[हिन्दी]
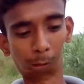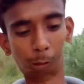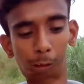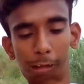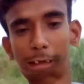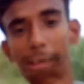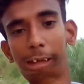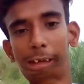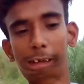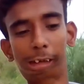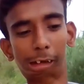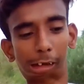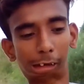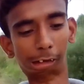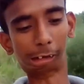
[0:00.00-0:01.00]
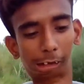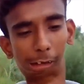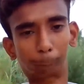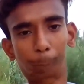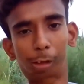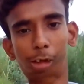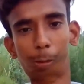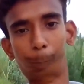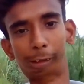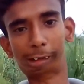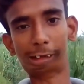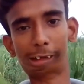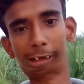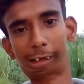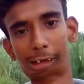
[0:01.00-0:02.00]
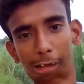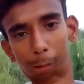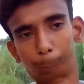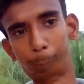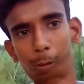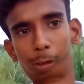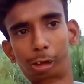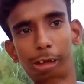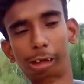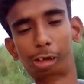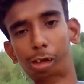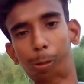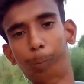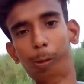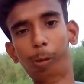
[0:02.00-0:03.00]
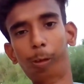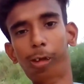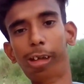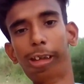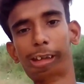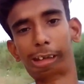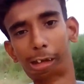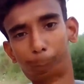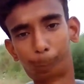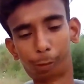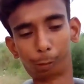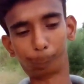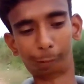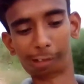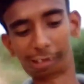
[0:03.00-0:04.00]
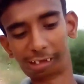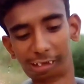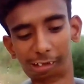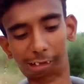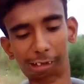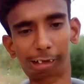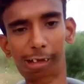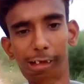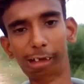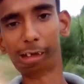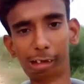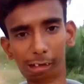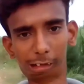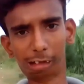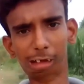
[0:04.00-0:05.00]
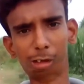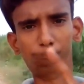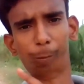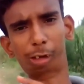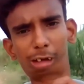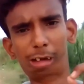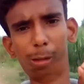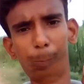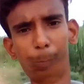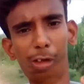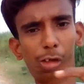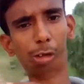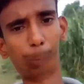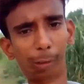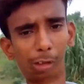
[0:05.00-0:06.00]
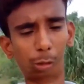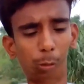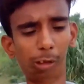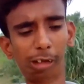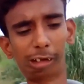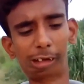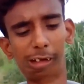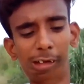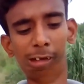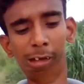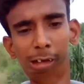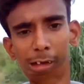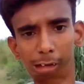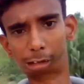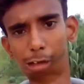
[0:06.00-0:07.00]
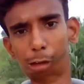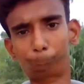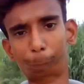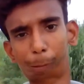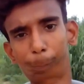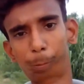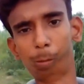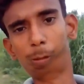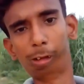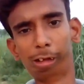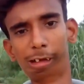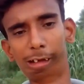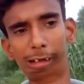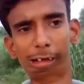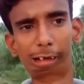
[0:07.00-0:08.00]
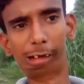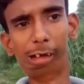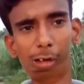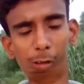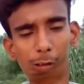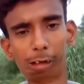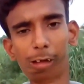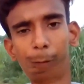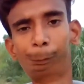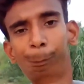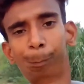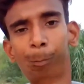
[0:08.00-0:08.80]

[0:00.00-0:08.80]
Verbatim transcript: तो गाइस ये आज का ब्लॉग बन रहा है ट्राईपोर्ट से तो हम लोगों ने ट्राईपोर्ट परचेज कर लिया जिसकी अनबॉक्सिंग वीडियो भी थोड़ी सी क्लिप आप लोगों ने देख ली होगी